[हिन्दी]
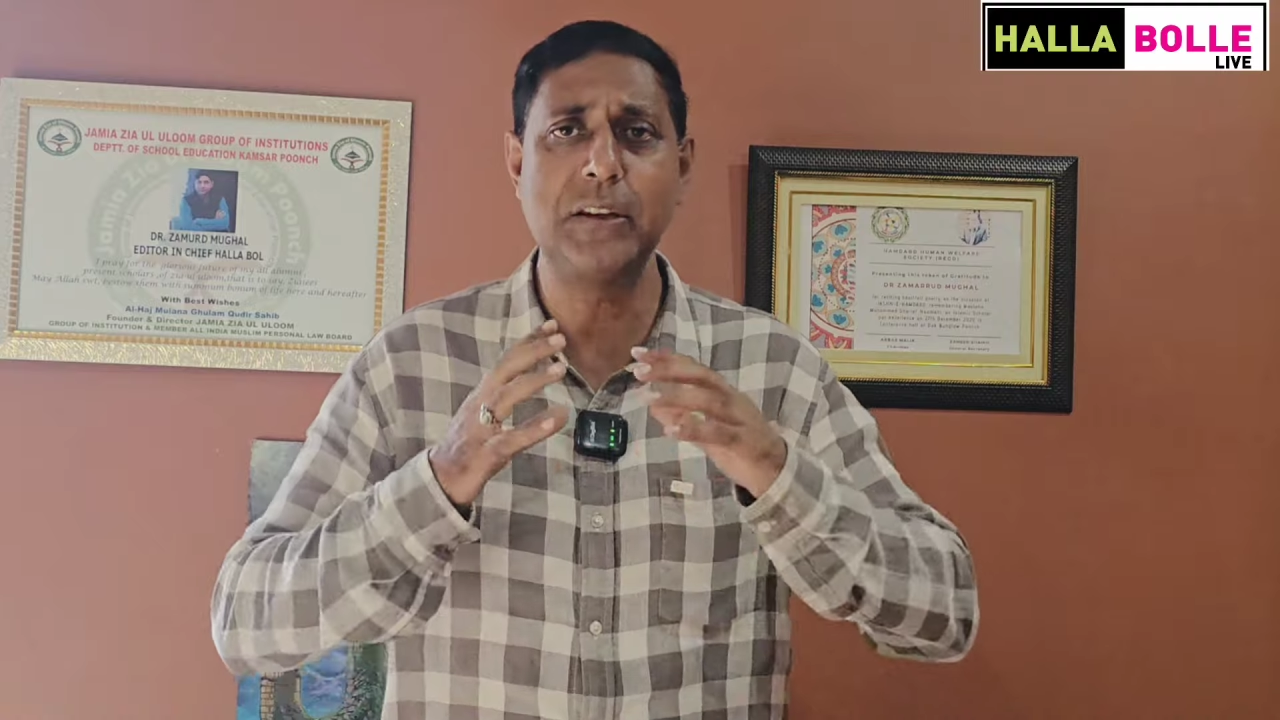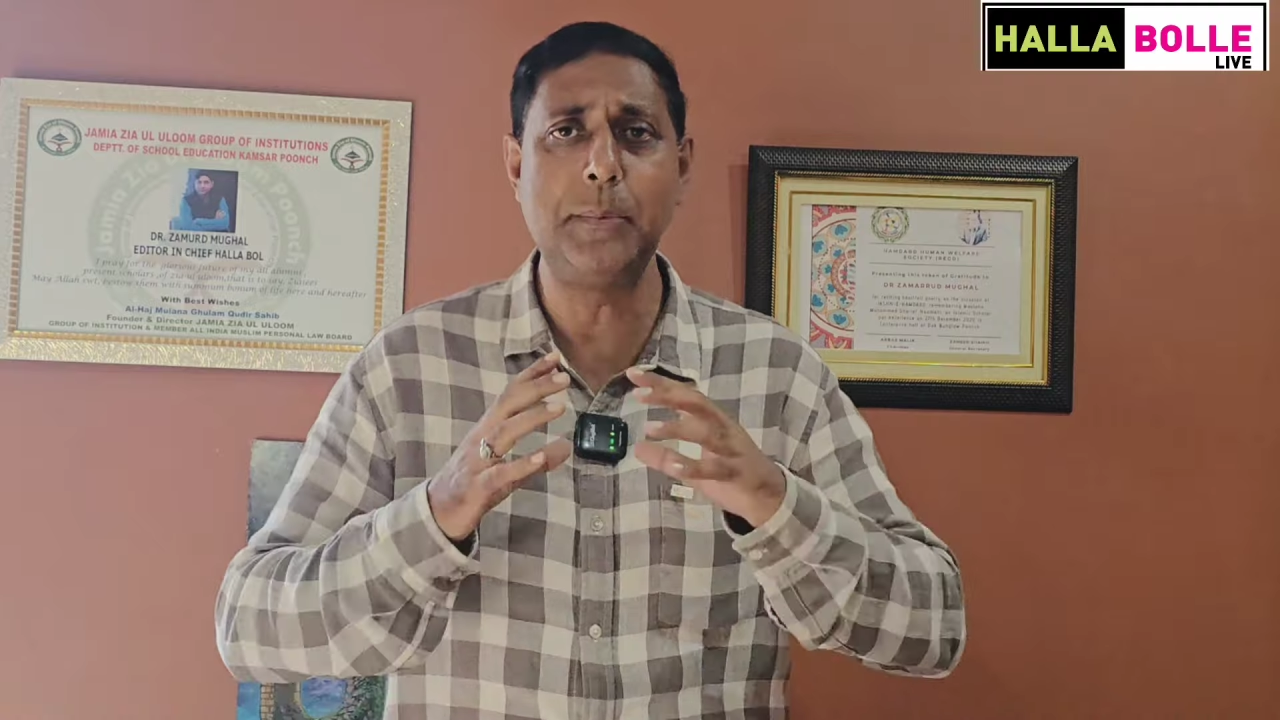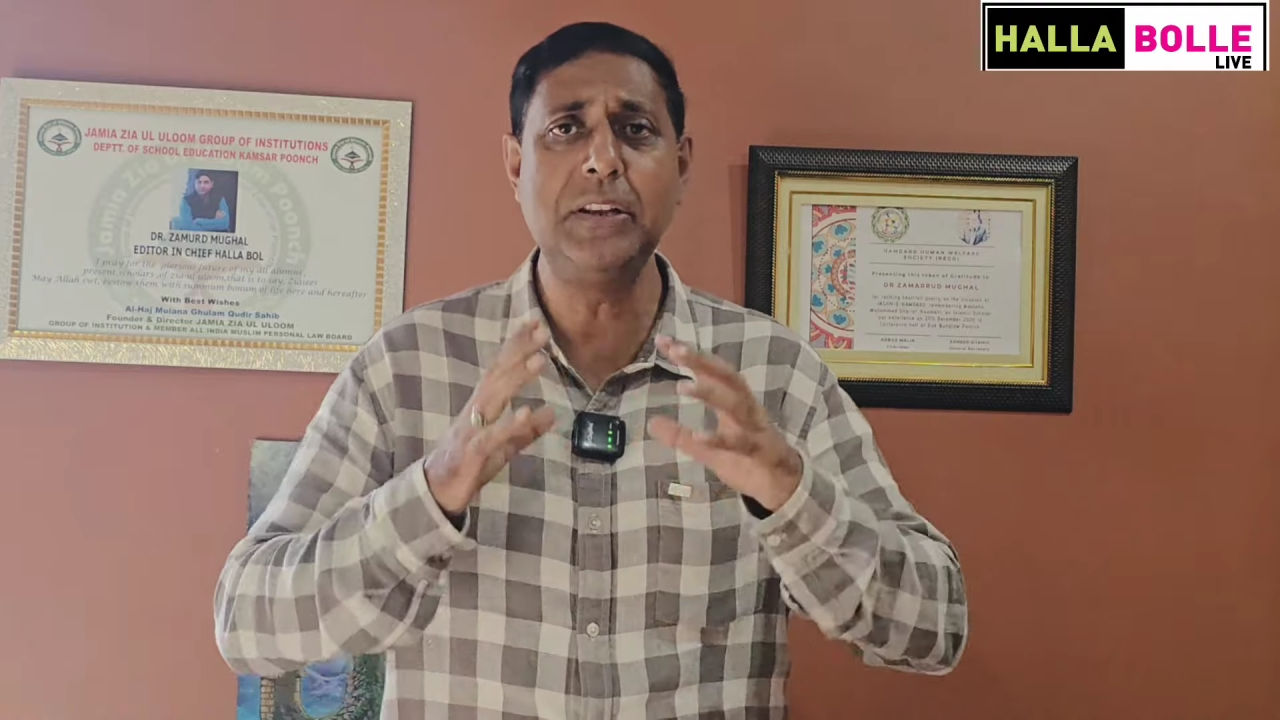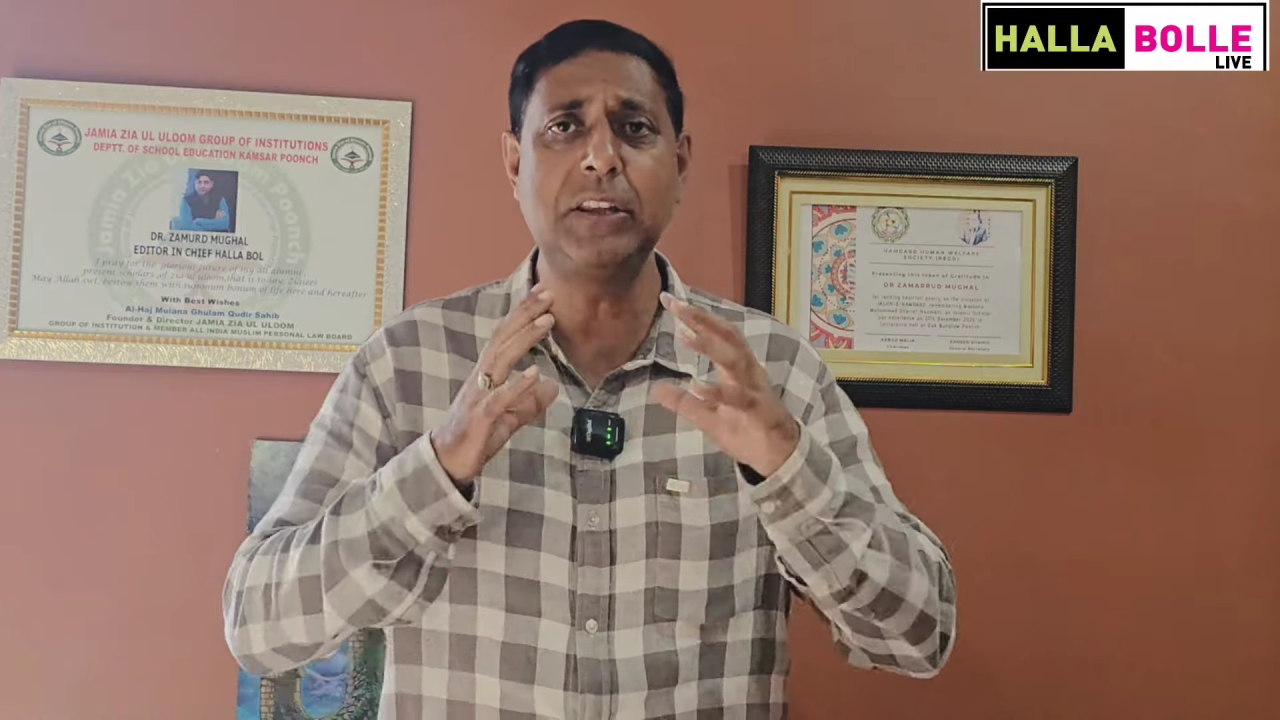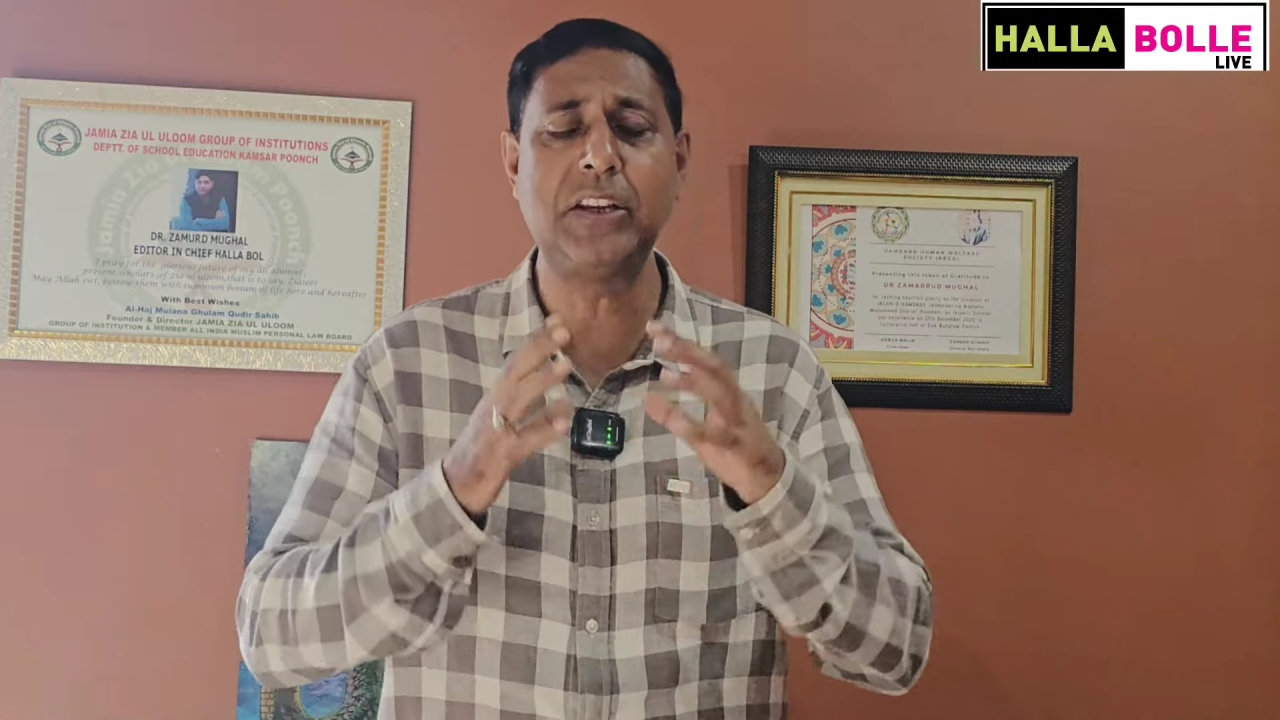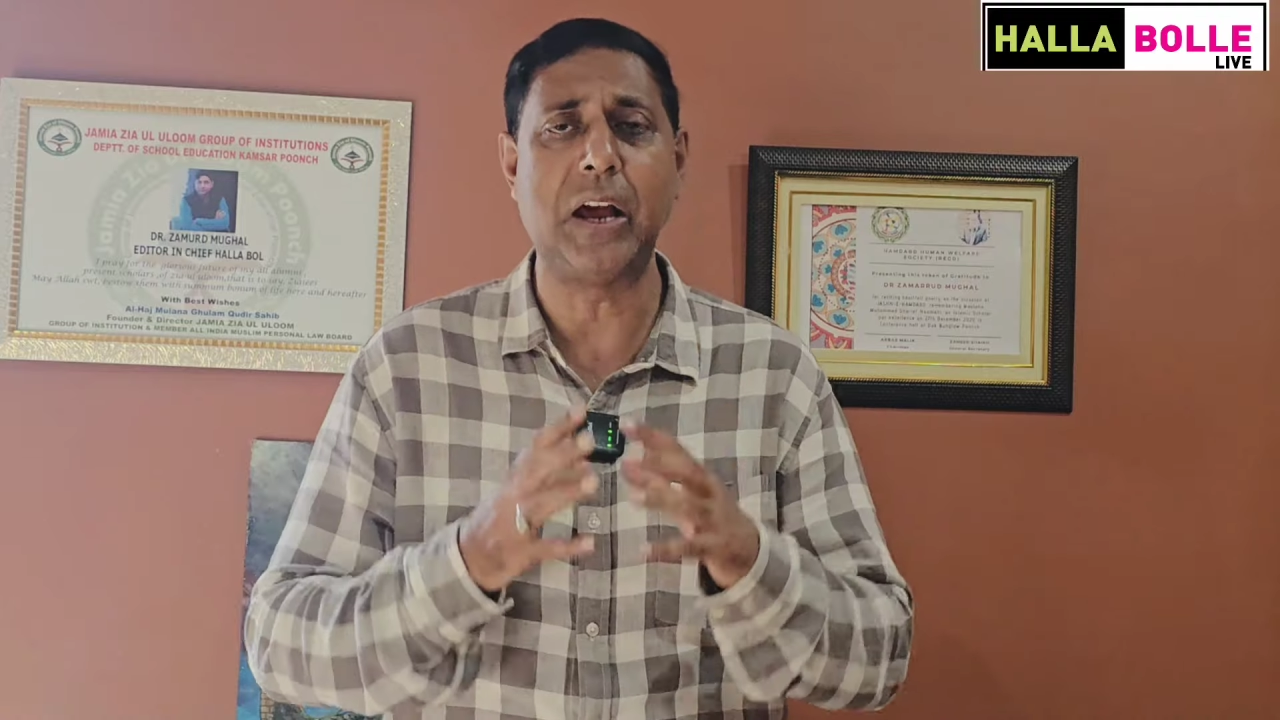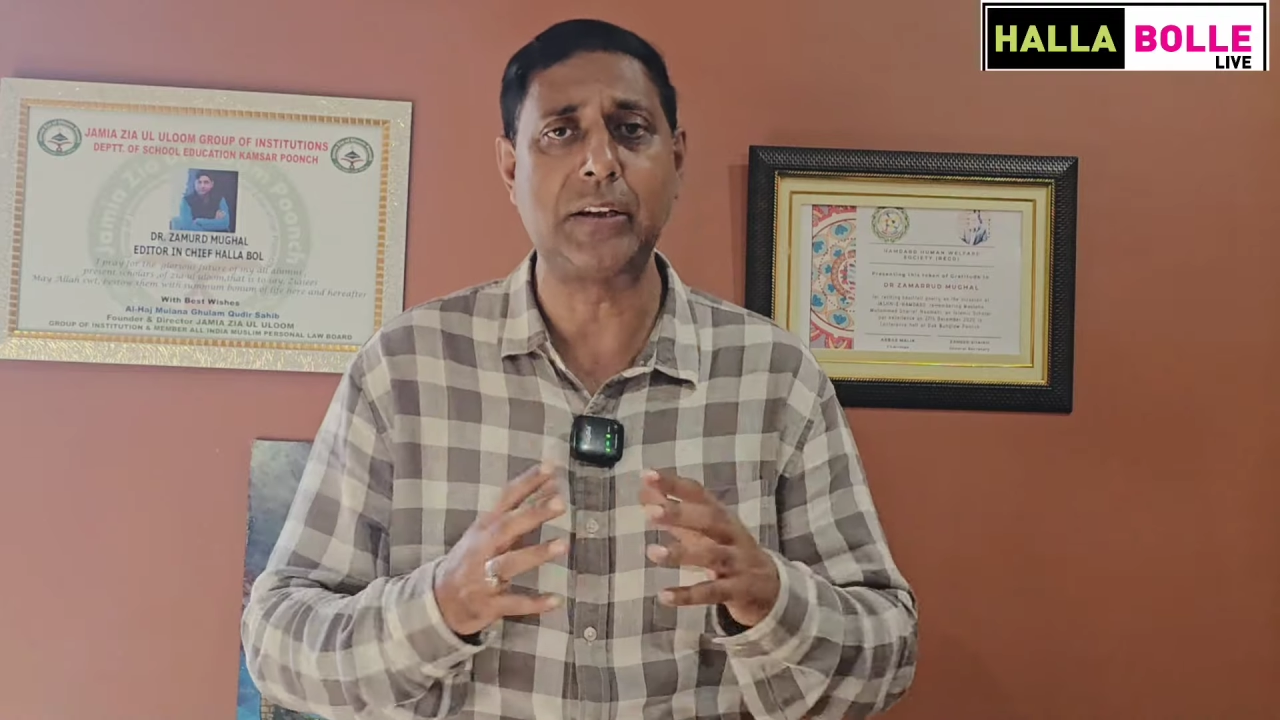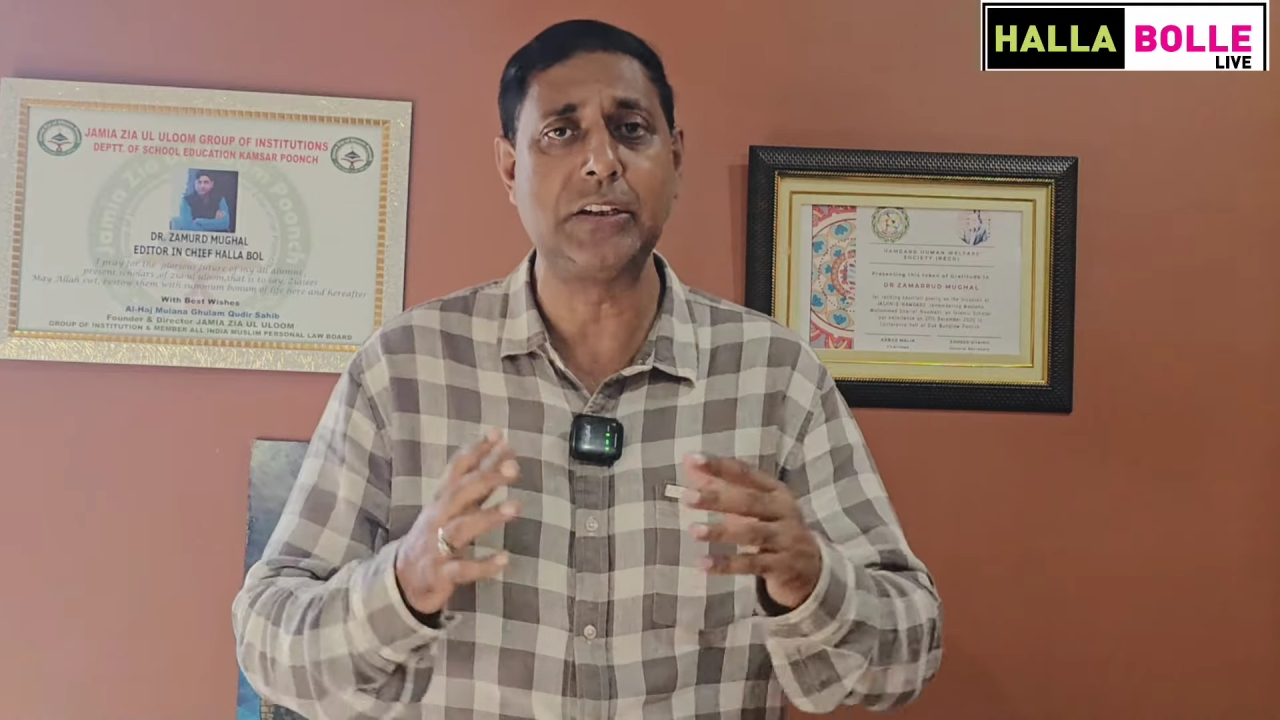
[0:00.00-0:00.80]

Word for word: ज़मीन तैयार